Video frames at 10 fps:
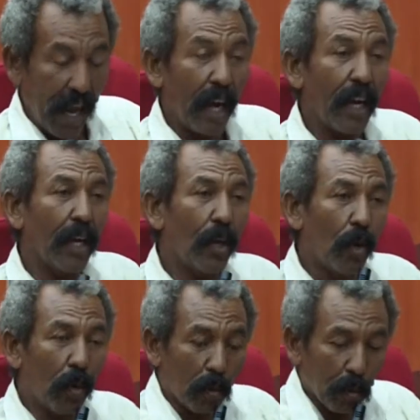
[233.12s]

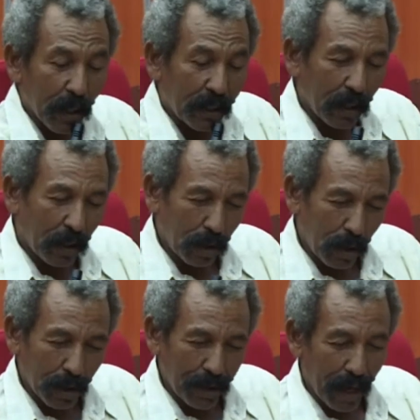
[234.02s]
العلوم
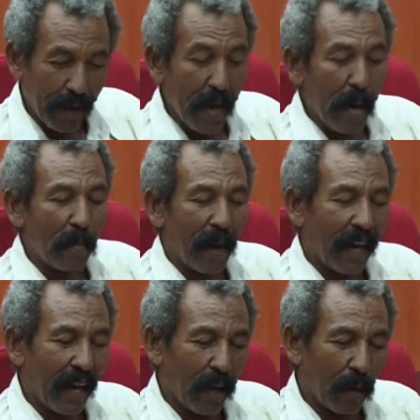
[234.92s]
والتكنولوجيا
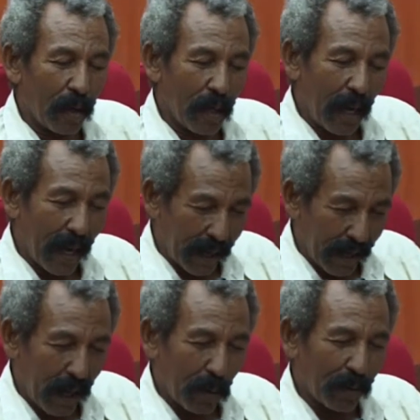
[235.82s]
مع
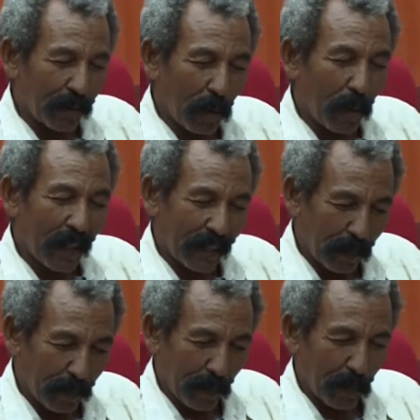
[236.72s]
أن ومن
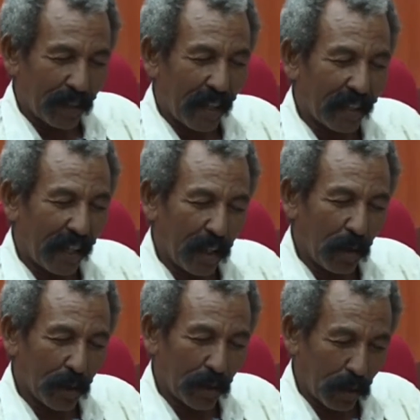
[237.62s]
ثم وزارة
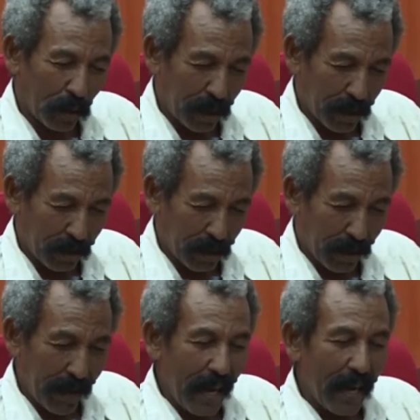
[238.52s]
العلوم والتكنولوجيا
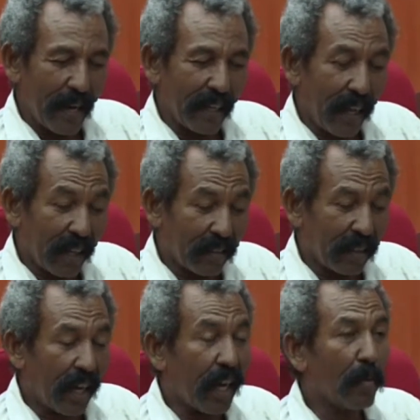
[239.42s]
نجحت
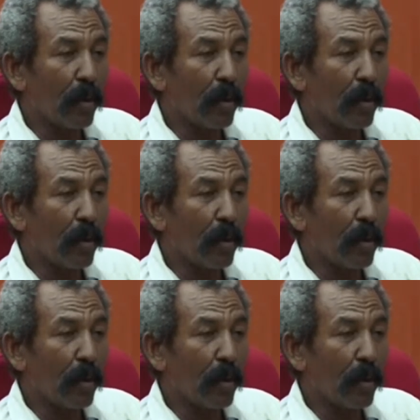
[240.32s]
نجاح